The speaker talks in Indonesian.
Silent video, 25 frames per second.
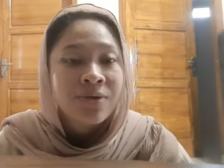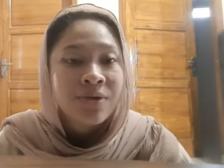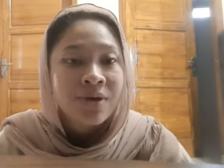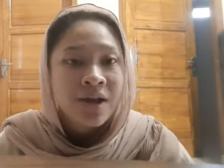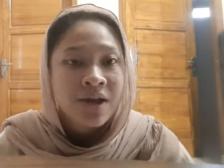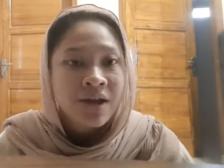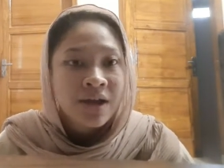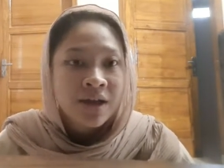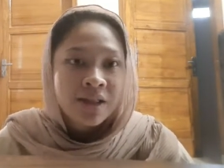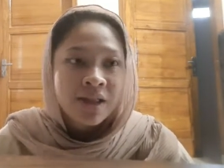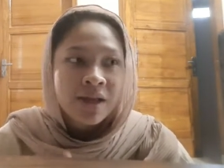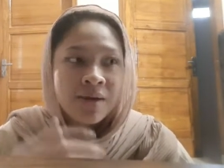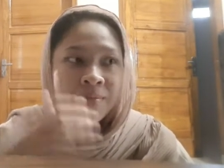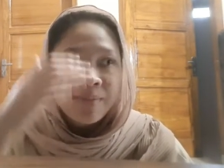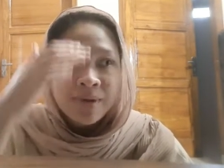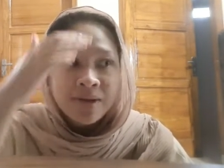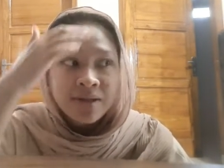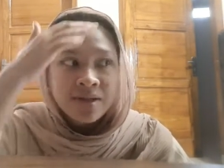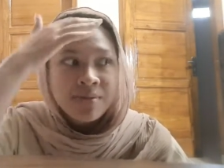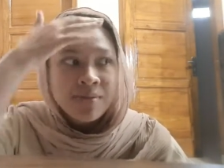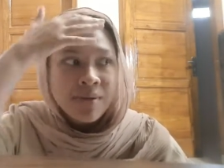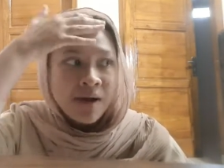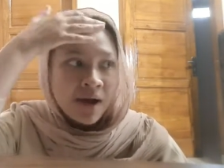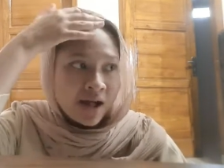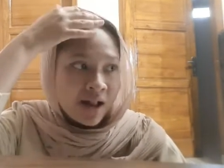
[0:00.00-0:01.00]
nah kita
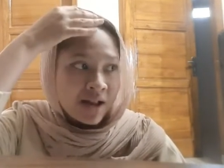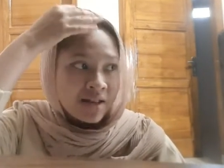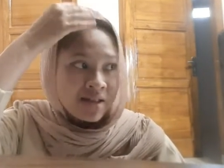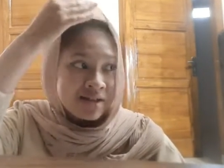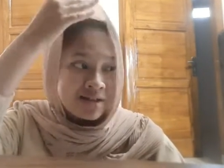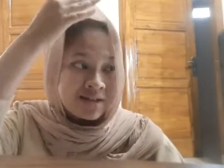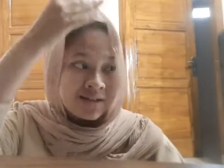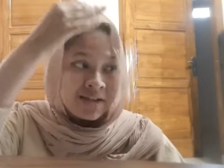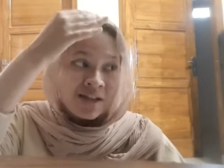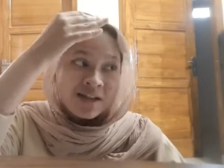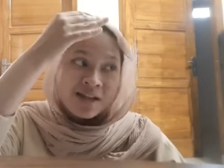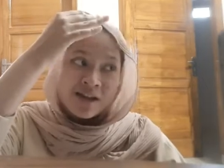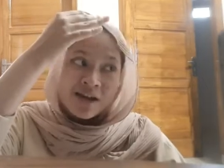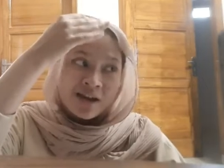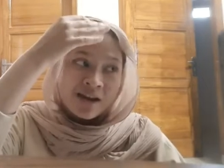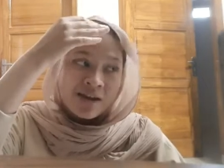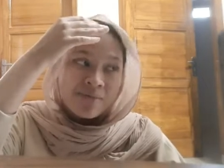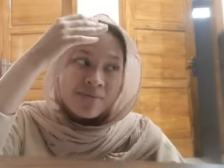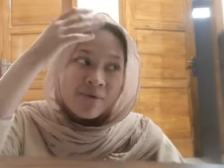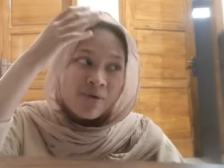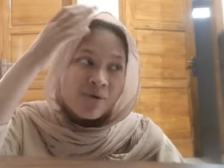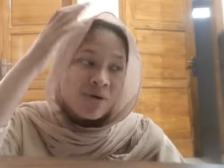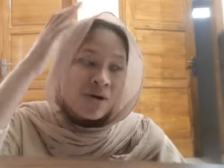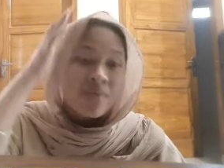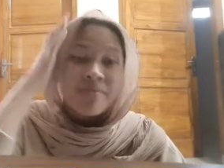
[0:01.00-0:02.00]
pasti bakal nyelesain karena
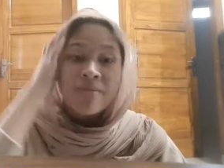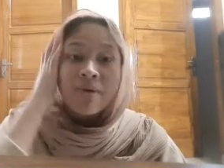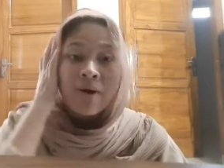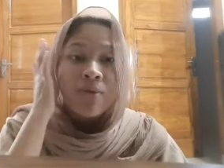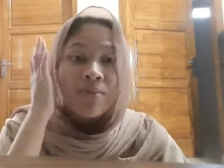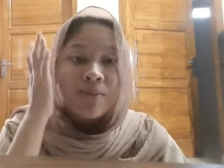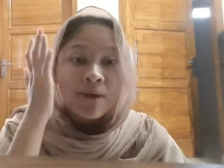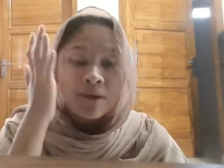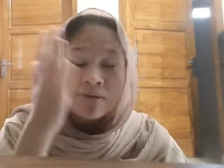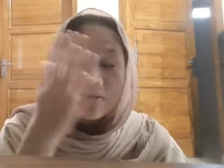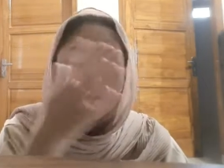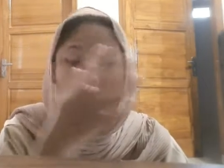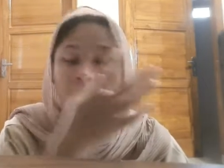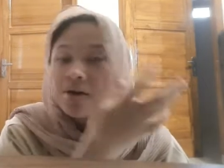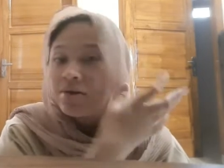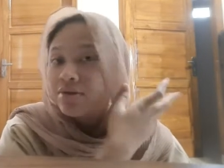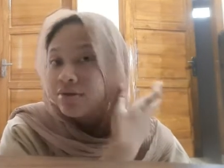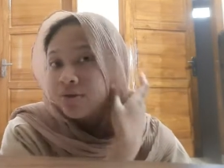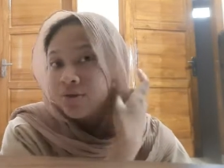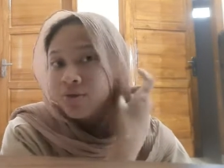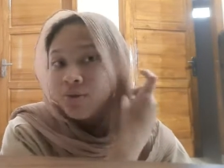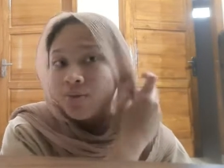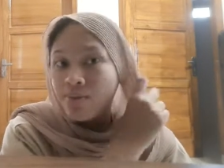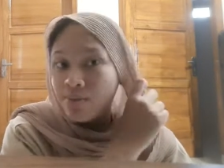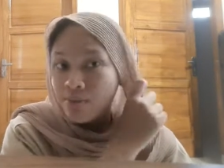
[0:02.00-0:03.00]
mau nggak mau besok harus
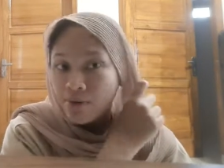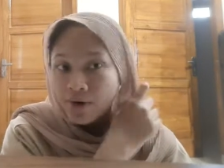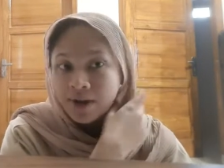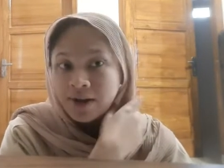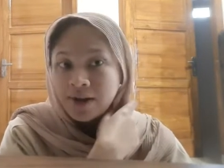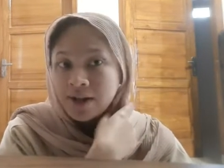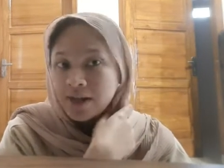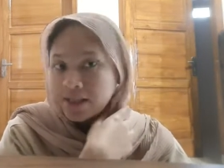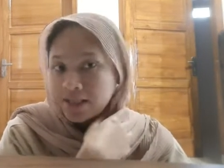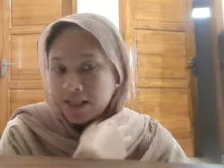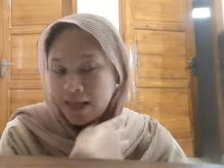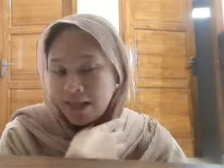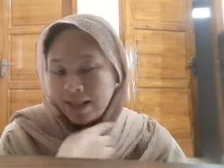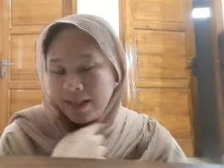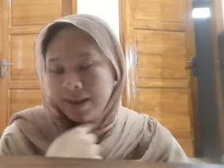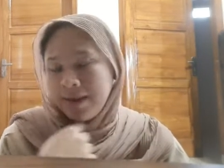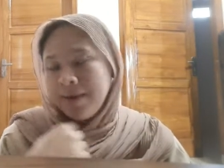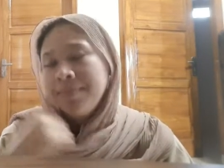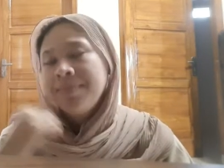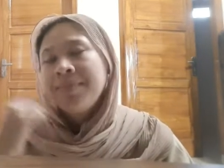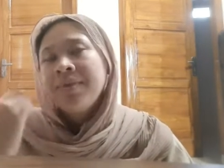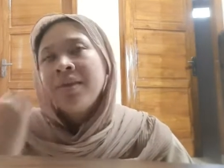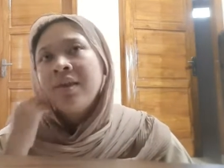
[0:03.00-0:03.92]
dikumpulin deadline-nya